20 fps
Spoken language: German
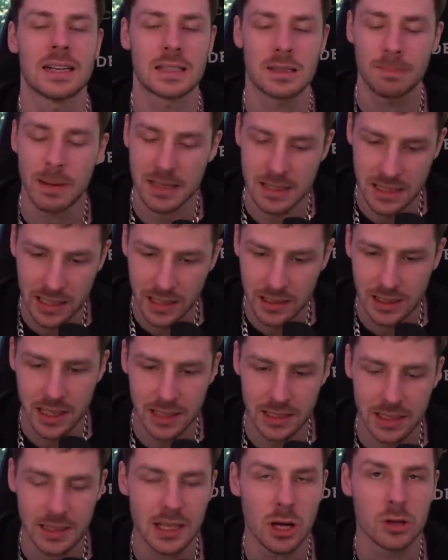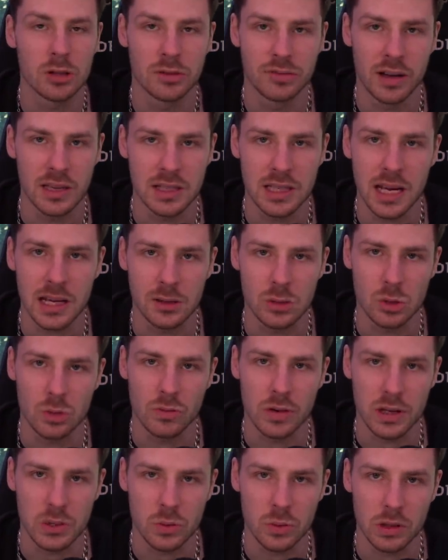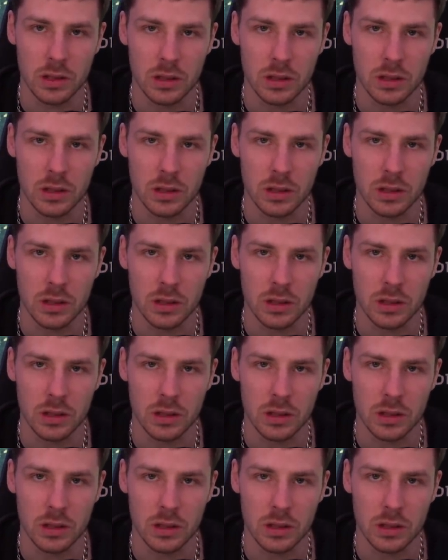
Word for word: Das passiert ja nicht aus Versehen, sowas,